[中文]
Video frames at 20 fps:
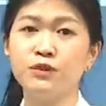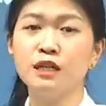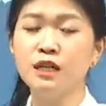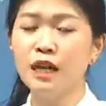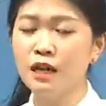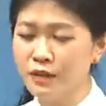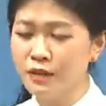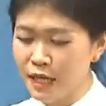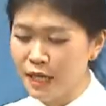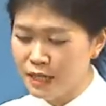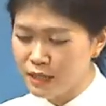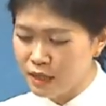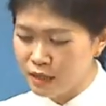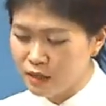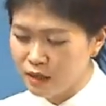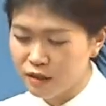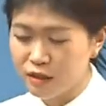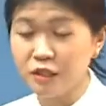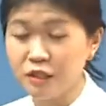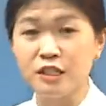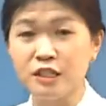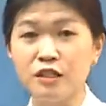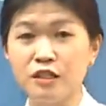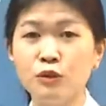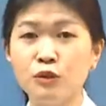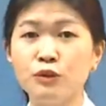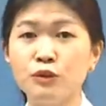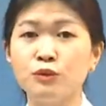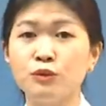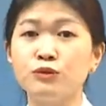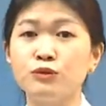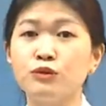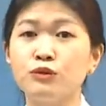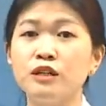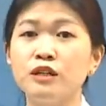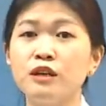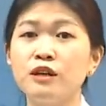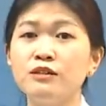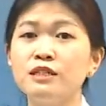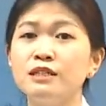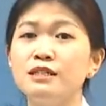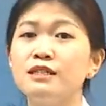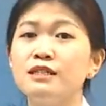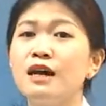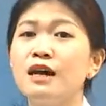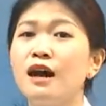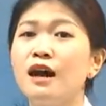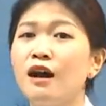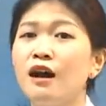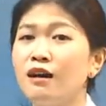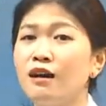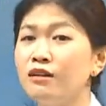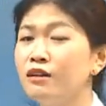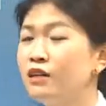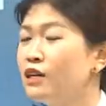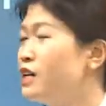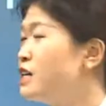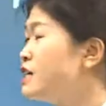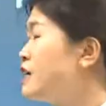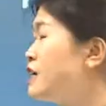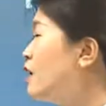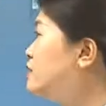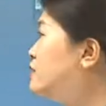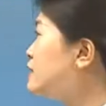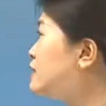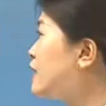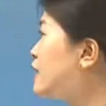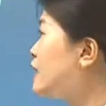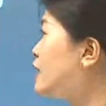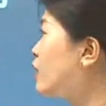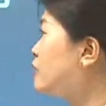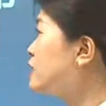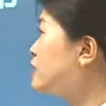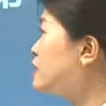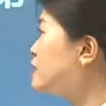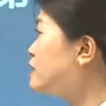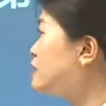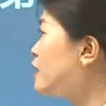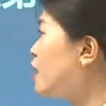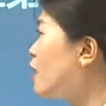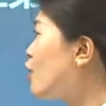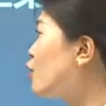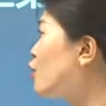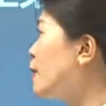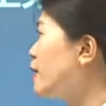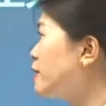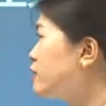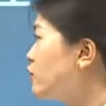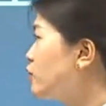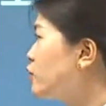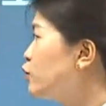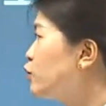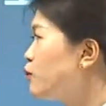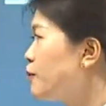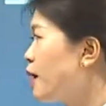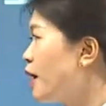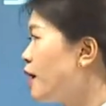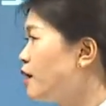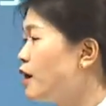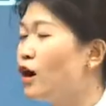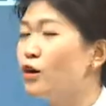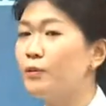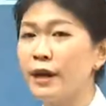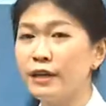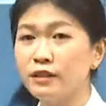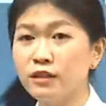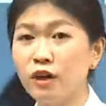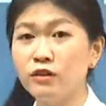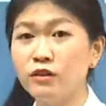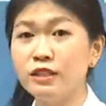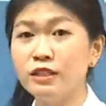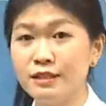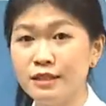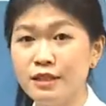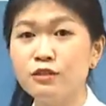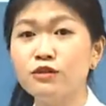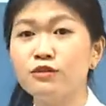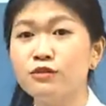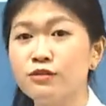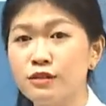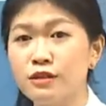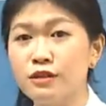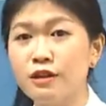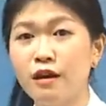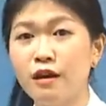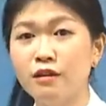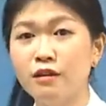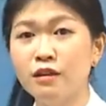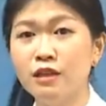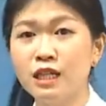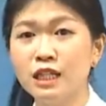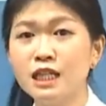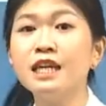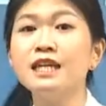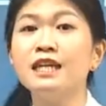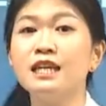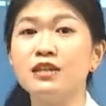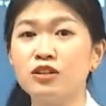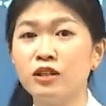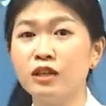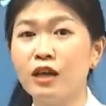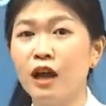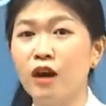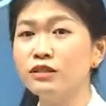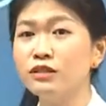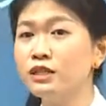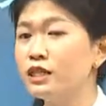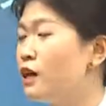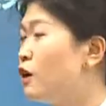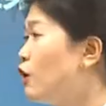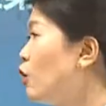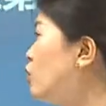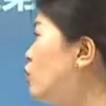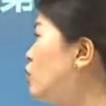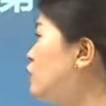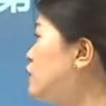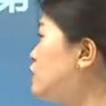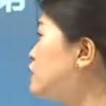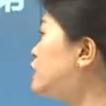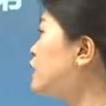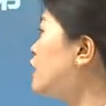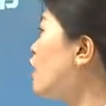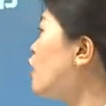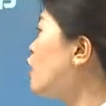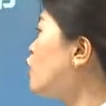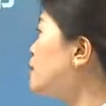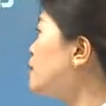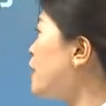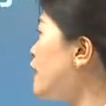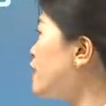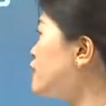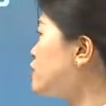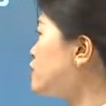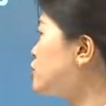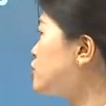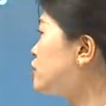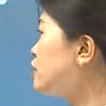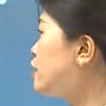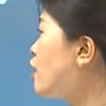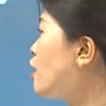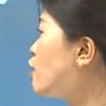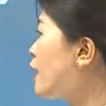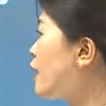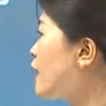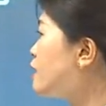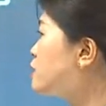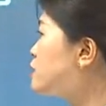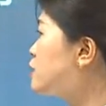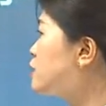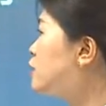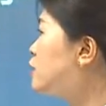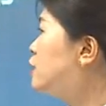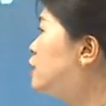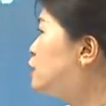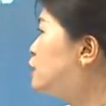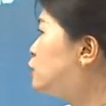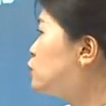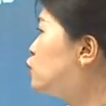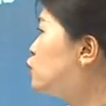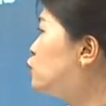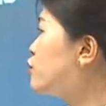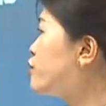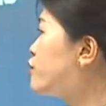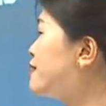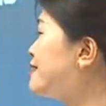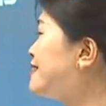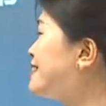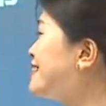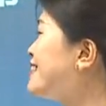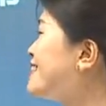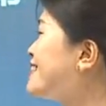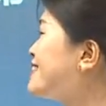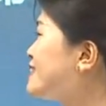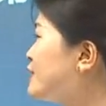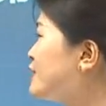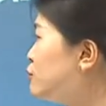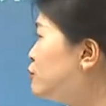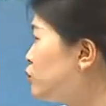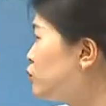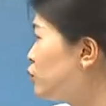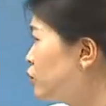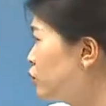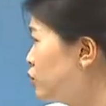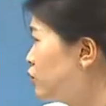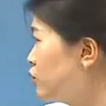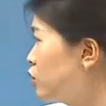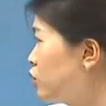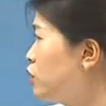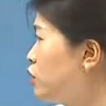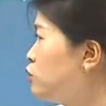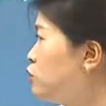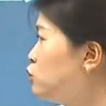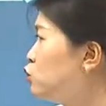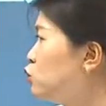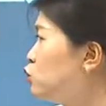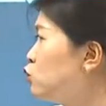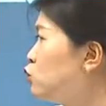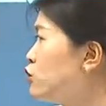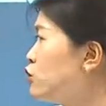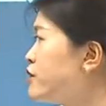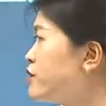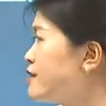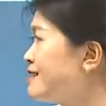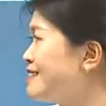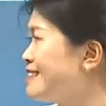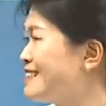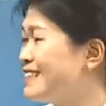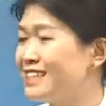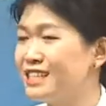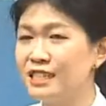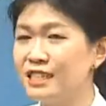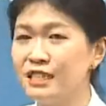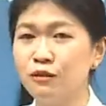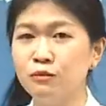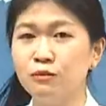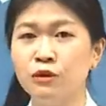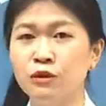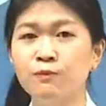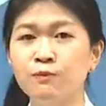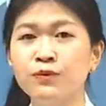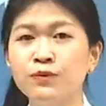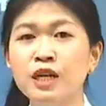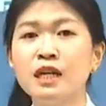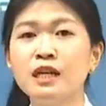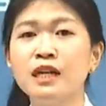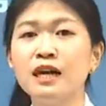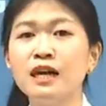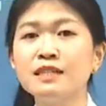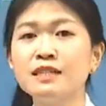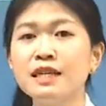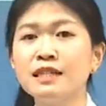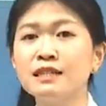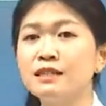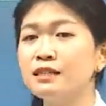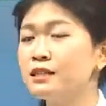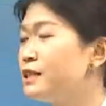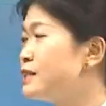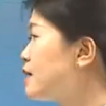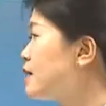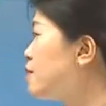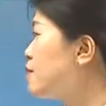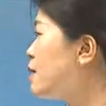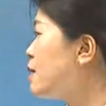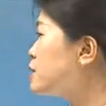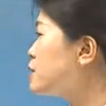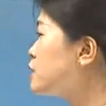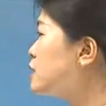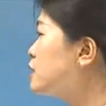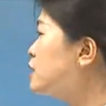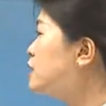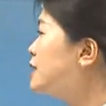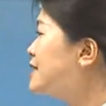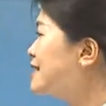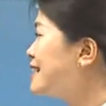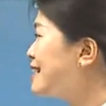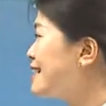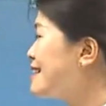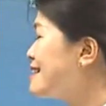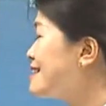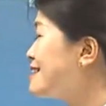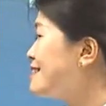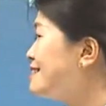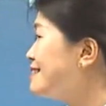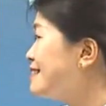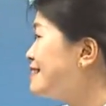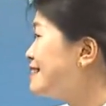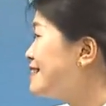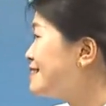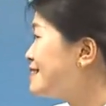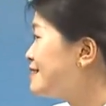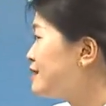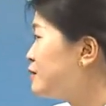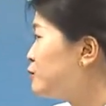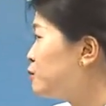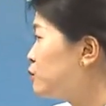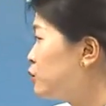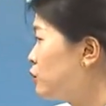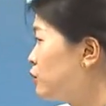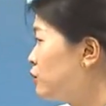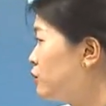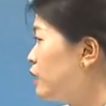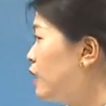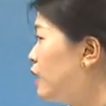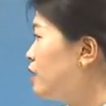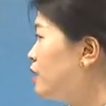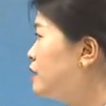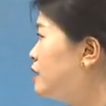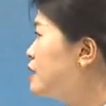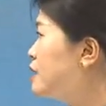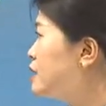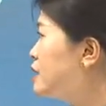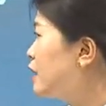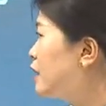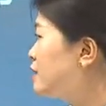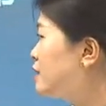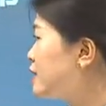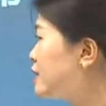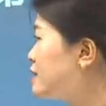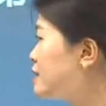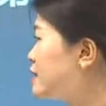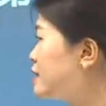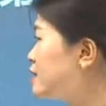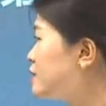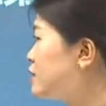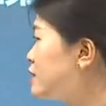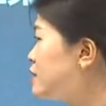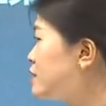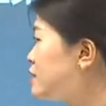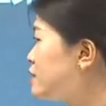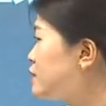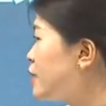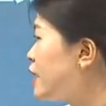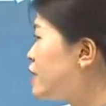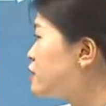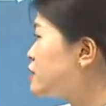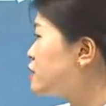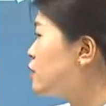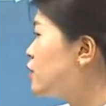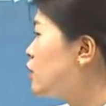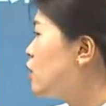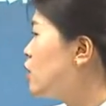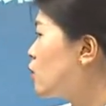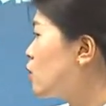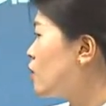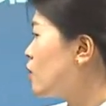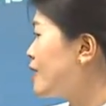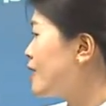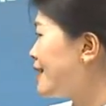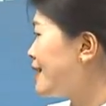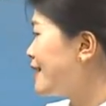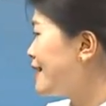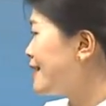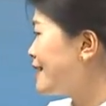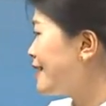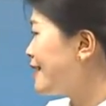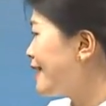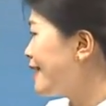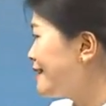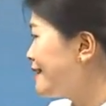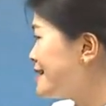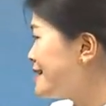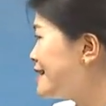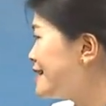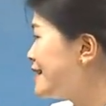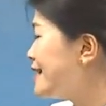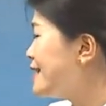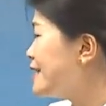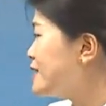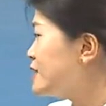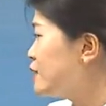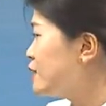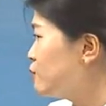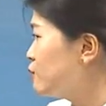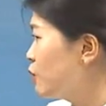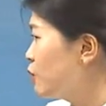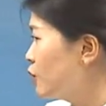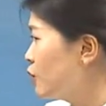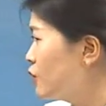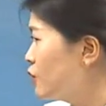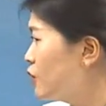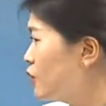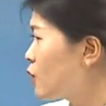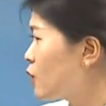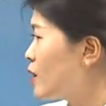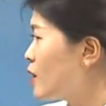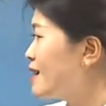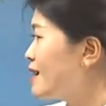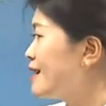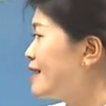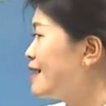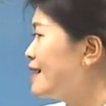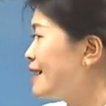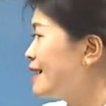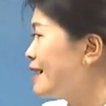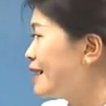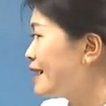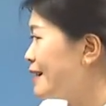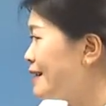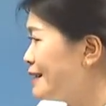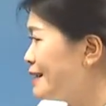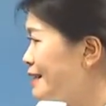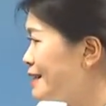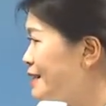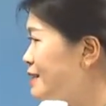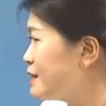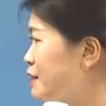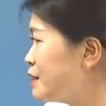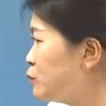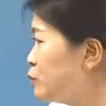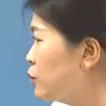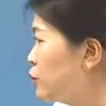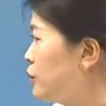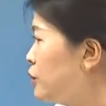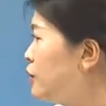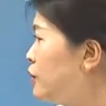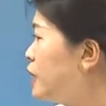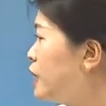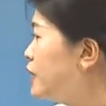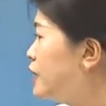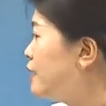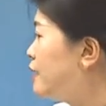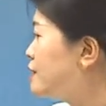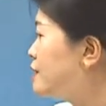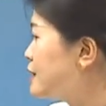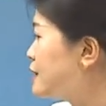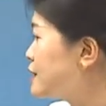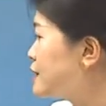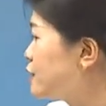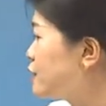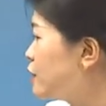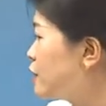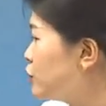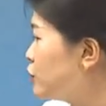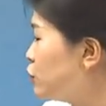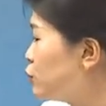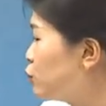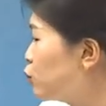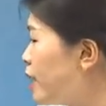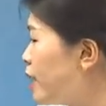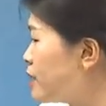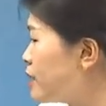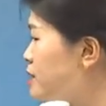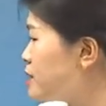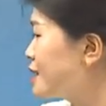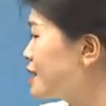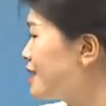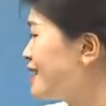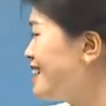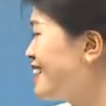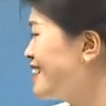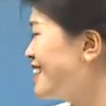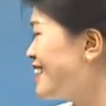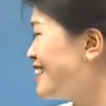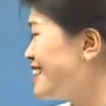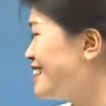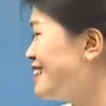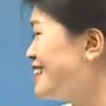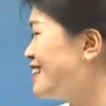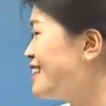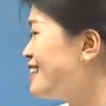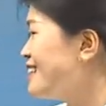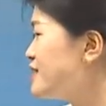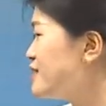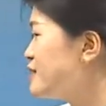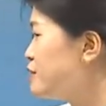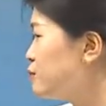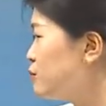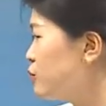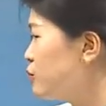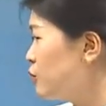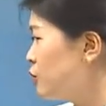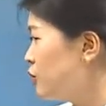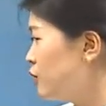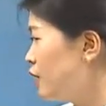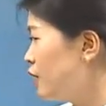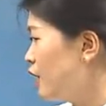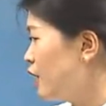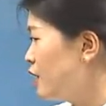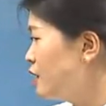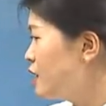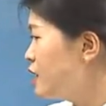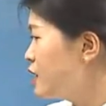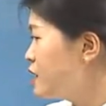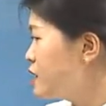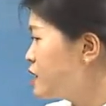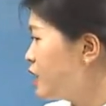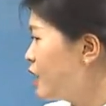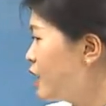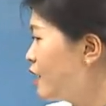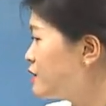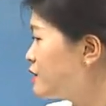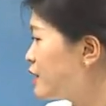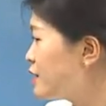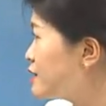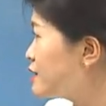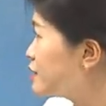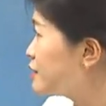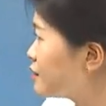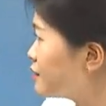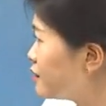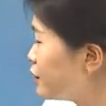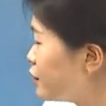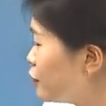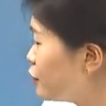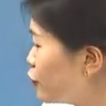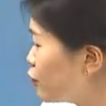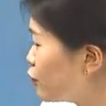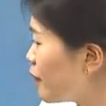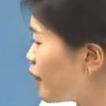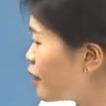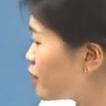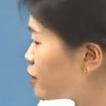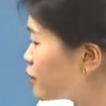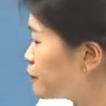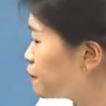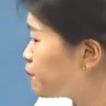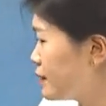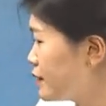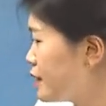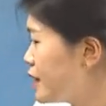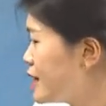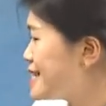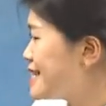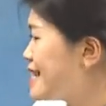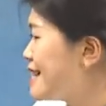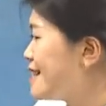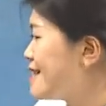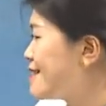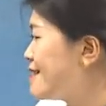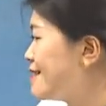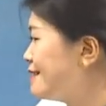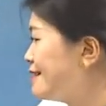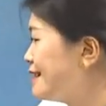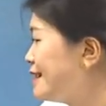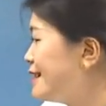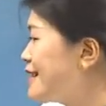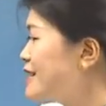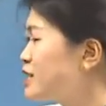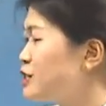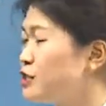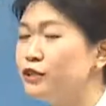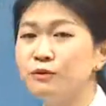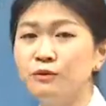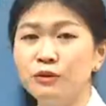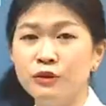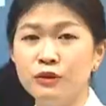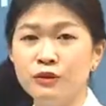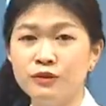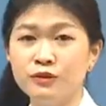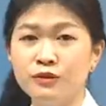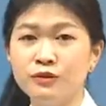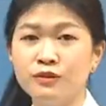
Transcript: 然后再接着这节课会学学到一千啊，然后你再了解一下二百到六百，二百到一千就行，那也是了解哦。这二百是第二百是 d u c e n decimo，嗯 d u c e n decimo，然后再接着第三百是 t r e c e n decimo，啊，然后再接着第四百是 quadringen decimo，quadringen decimo，然后再接着第五百是 quindecimo，哈，然后再接着第六百是 s e n d e c i m o